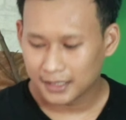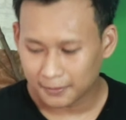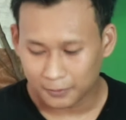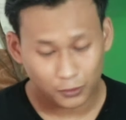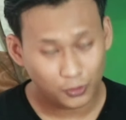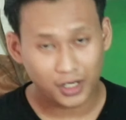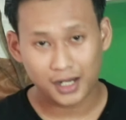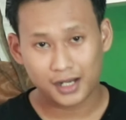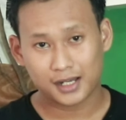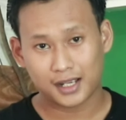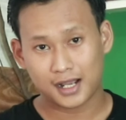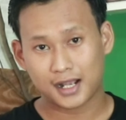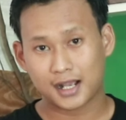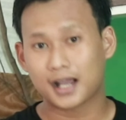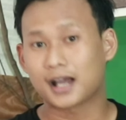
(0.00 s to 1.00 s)
kebetulan
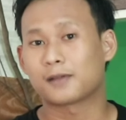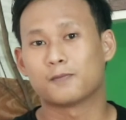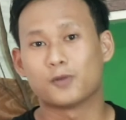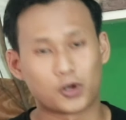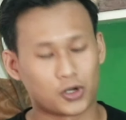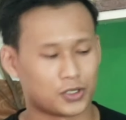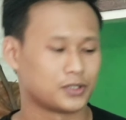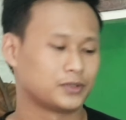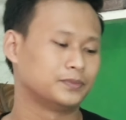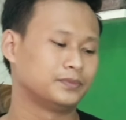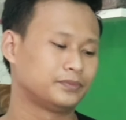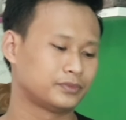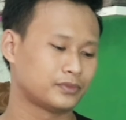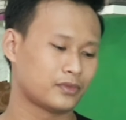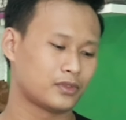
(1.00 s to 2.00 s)
yang karbon.
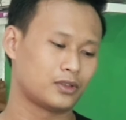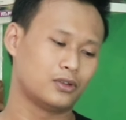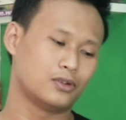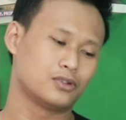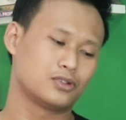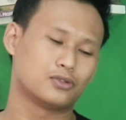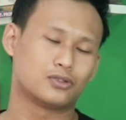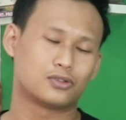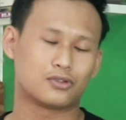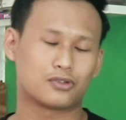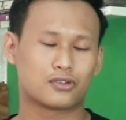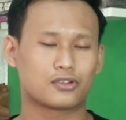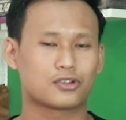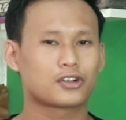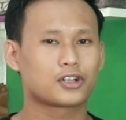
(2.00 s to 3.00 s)
Terus
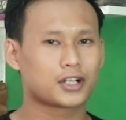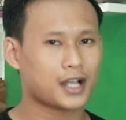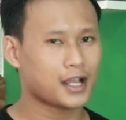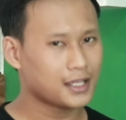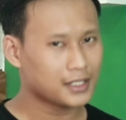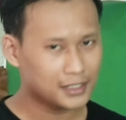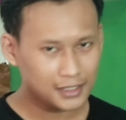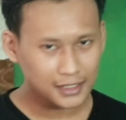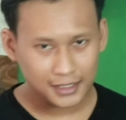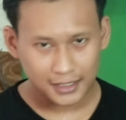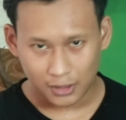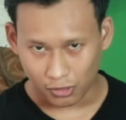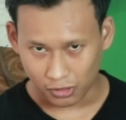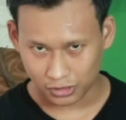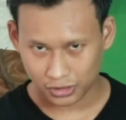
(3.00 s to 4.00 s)
untuk kayak
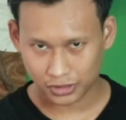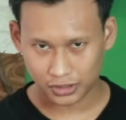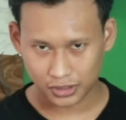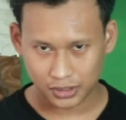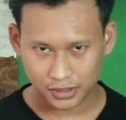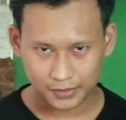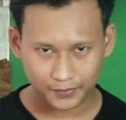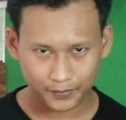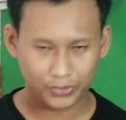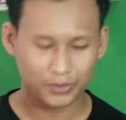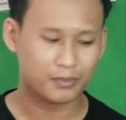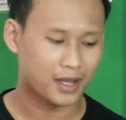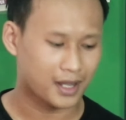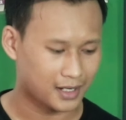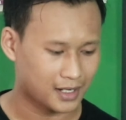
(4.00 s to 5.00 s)
titik course,
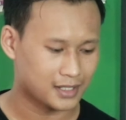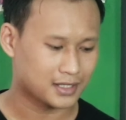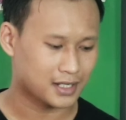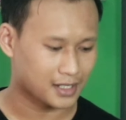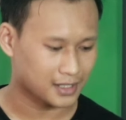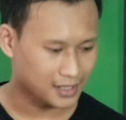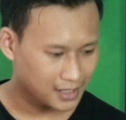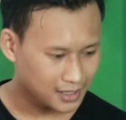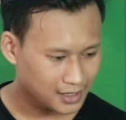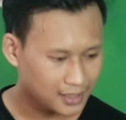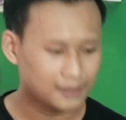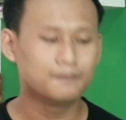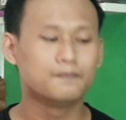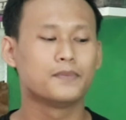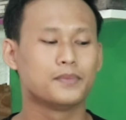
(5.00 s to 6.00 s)
bahan
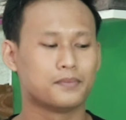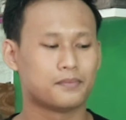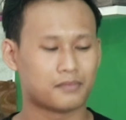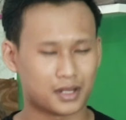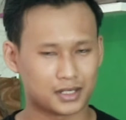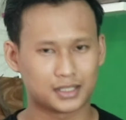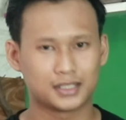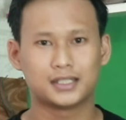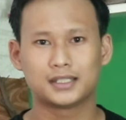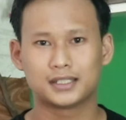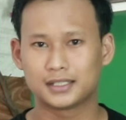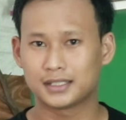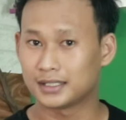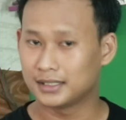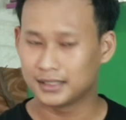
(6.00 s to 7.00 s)
dasarnya masih
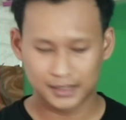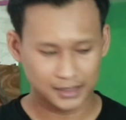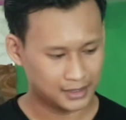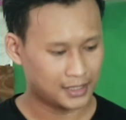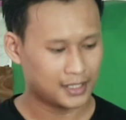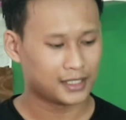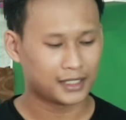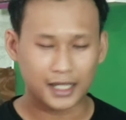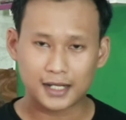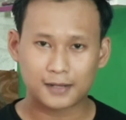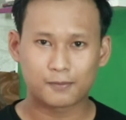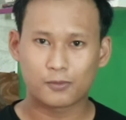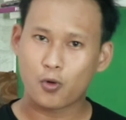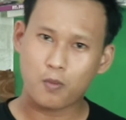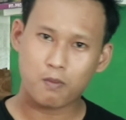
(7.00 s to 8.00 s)

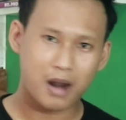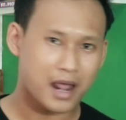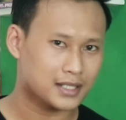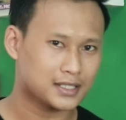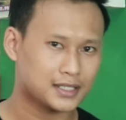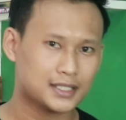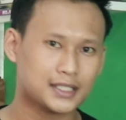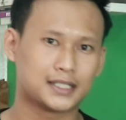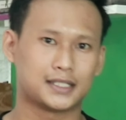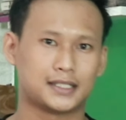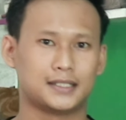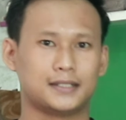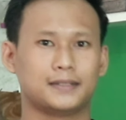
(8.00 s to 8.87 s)
termoplastik.